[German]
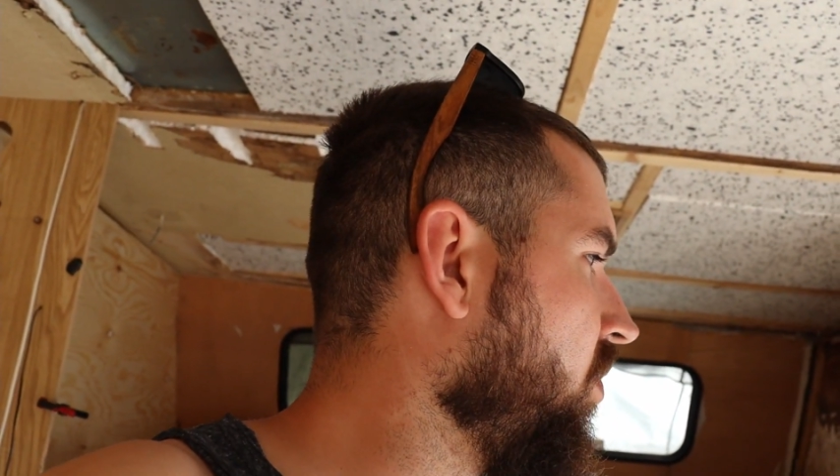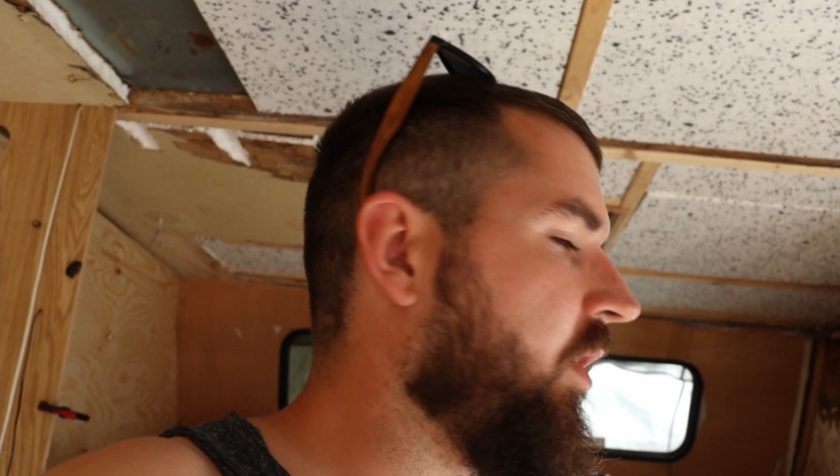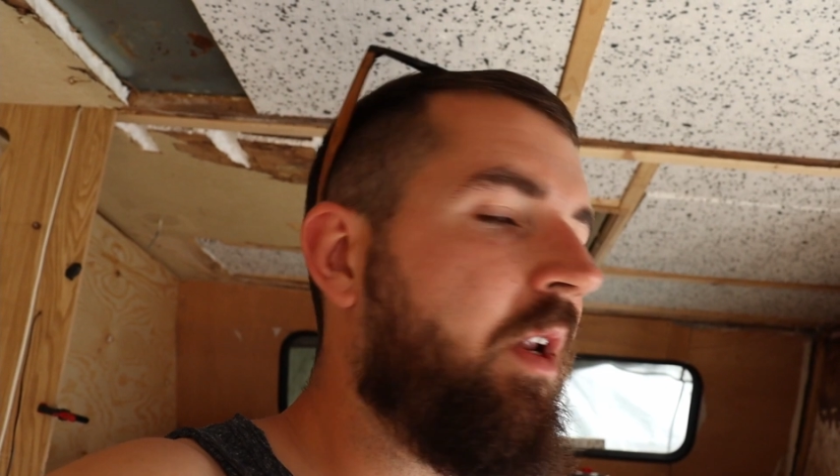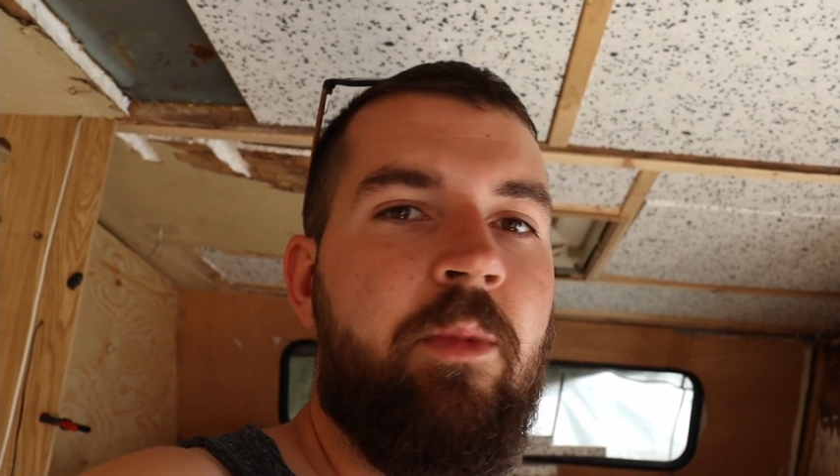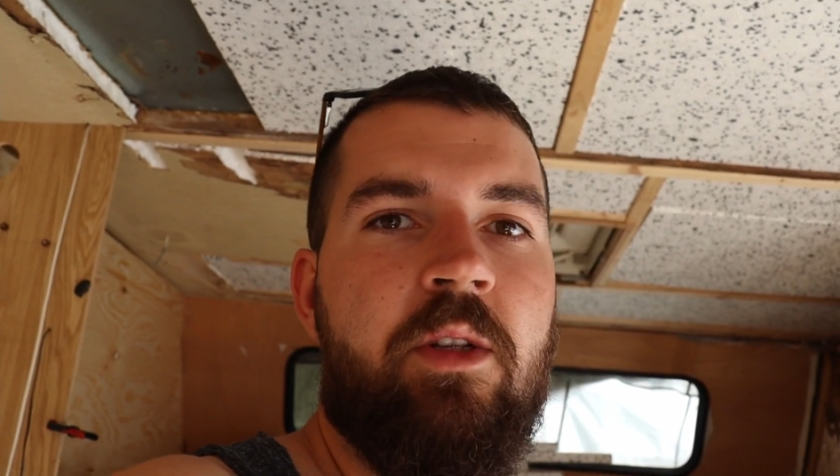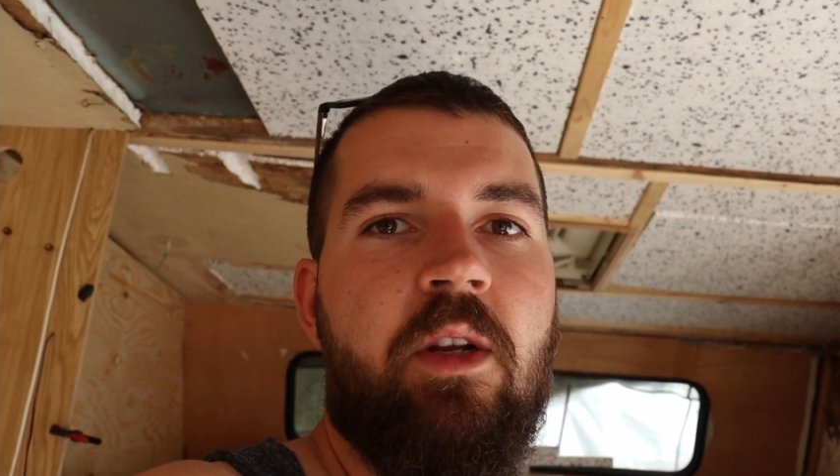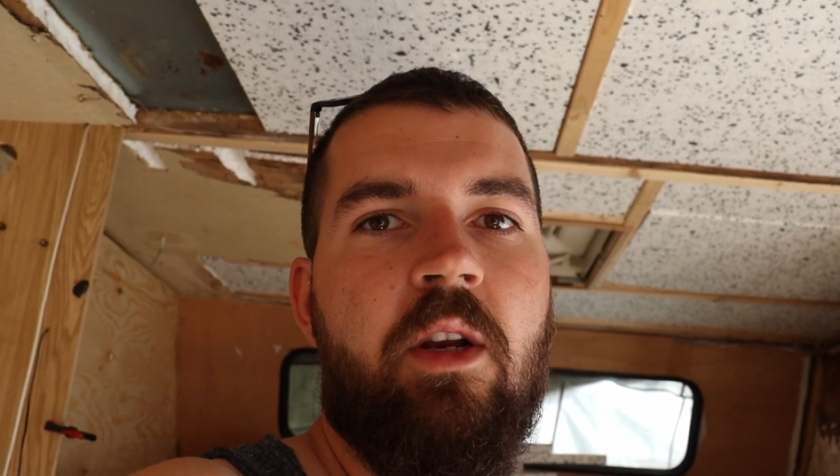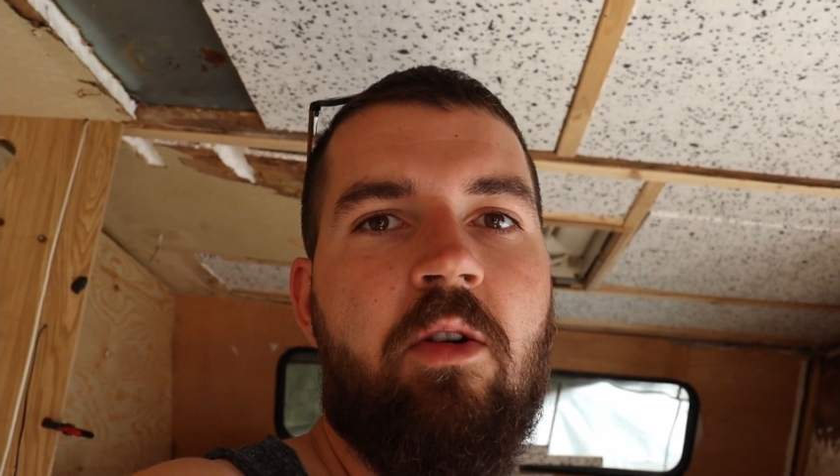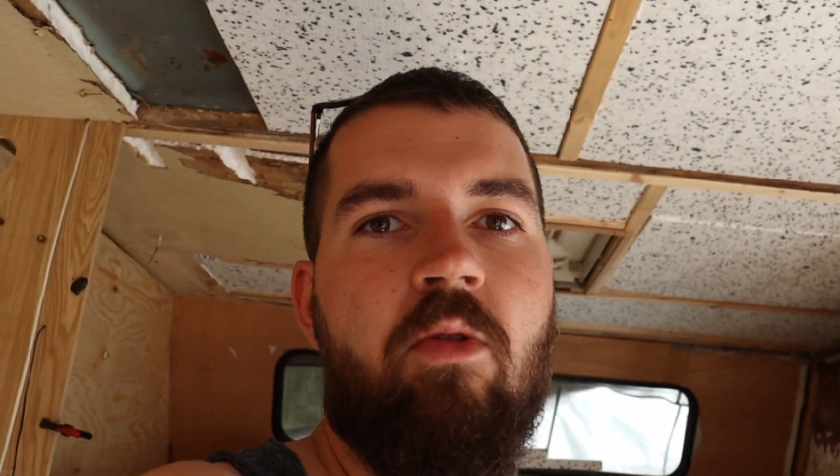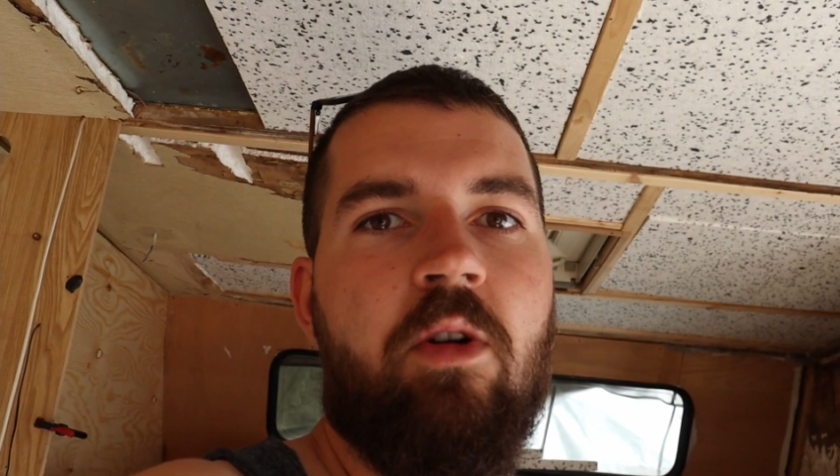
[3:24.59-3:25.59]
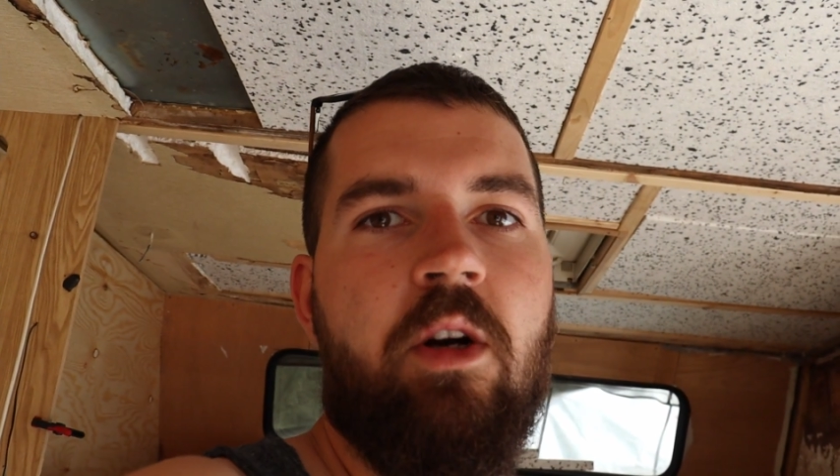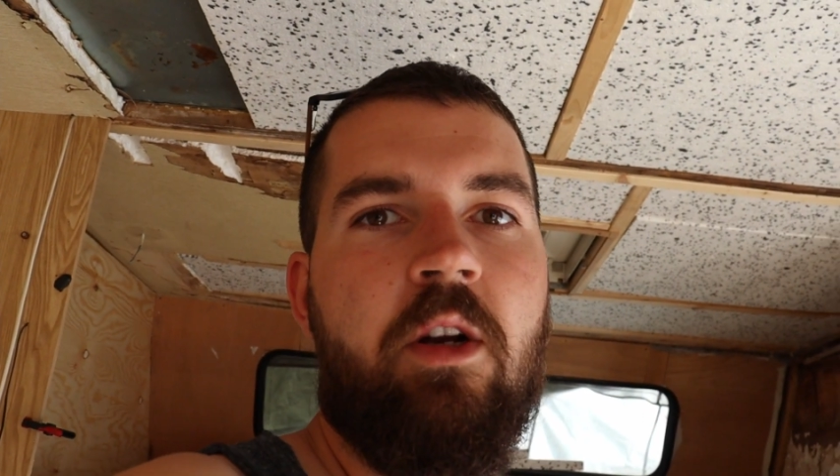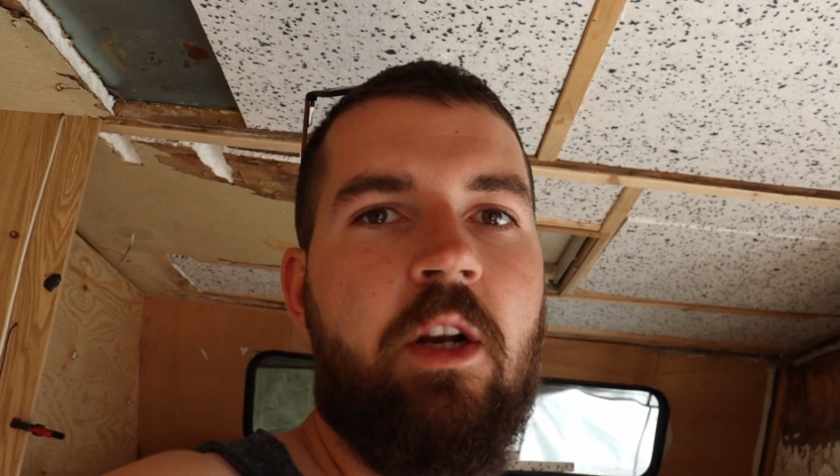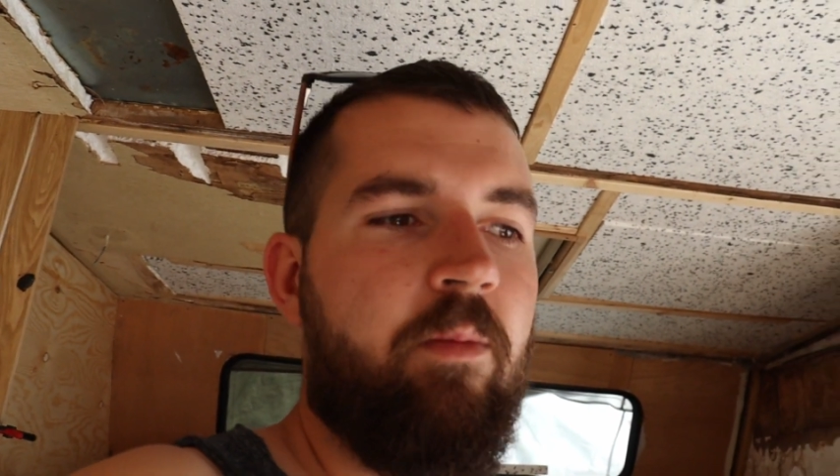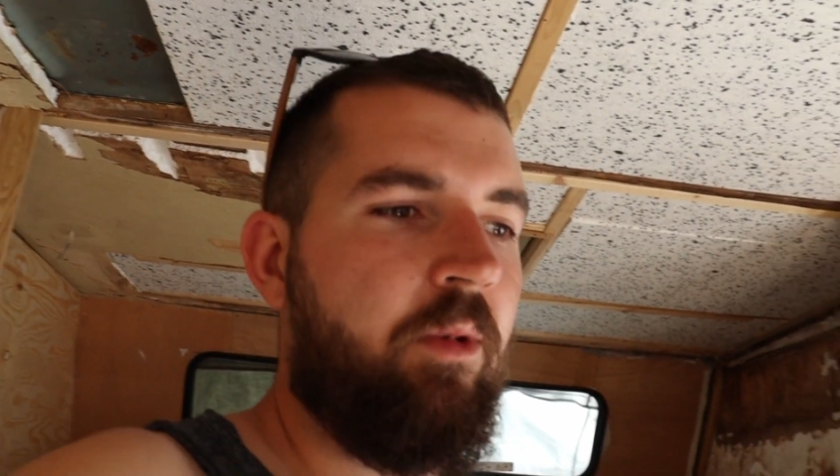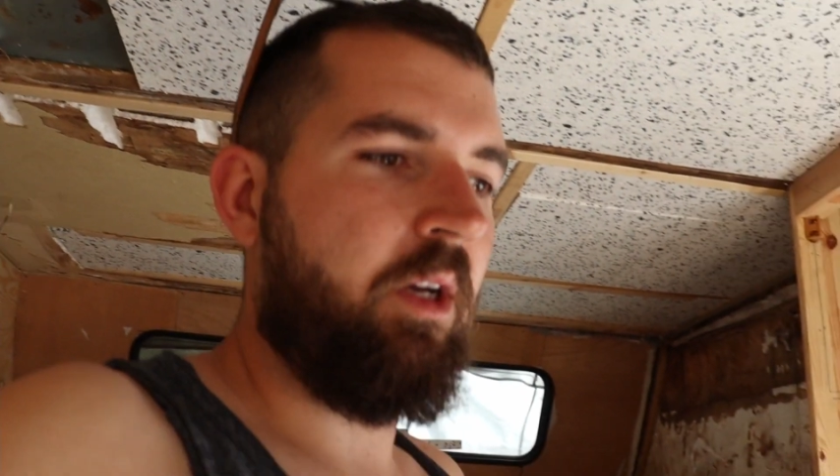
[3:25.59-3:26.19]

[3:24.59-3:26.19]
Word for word: Und nicht mit Silikon reinkleben,